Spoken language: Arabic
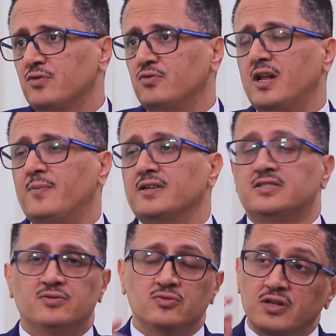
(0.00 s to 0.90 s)
ولا
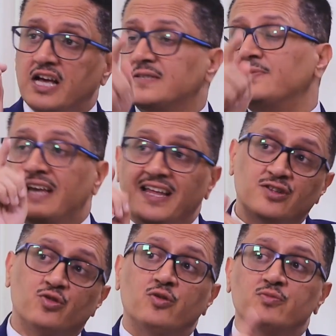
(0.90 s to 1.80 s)
ماشي لازم يعني
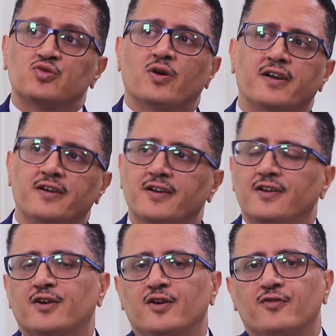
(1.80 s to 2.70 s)
تروح مشوار
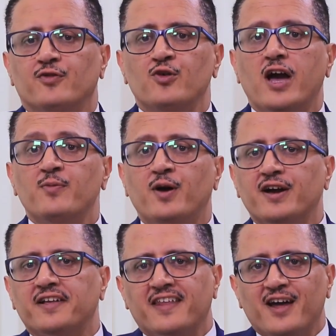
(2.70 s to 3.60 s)
فهو كان معي
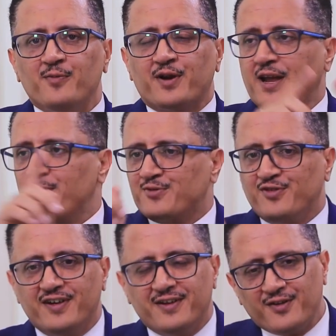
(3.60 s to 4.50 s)
اختراع برنامج
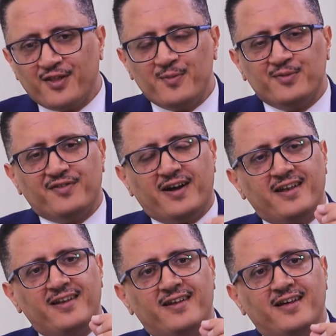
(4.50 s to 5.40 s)
فعل نظام
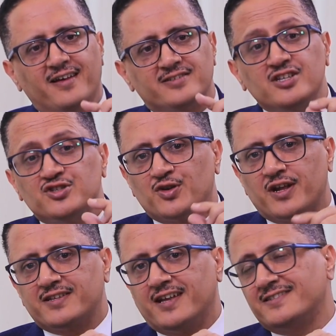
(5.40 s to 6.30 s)
انفعال آه،
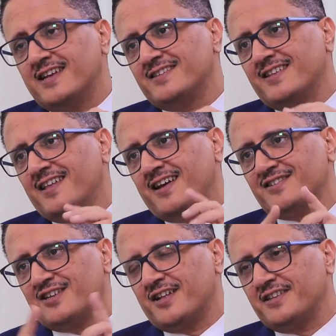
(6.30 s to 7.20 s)
سنسورات حساسات
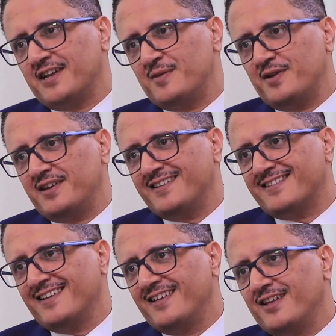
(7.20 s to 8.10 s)
داخل صناديق البريد
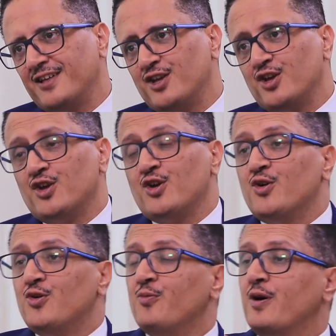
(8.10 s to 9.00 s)

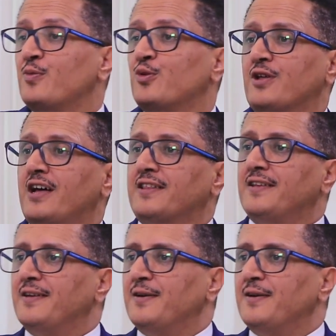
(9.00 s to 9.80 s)
مربوطات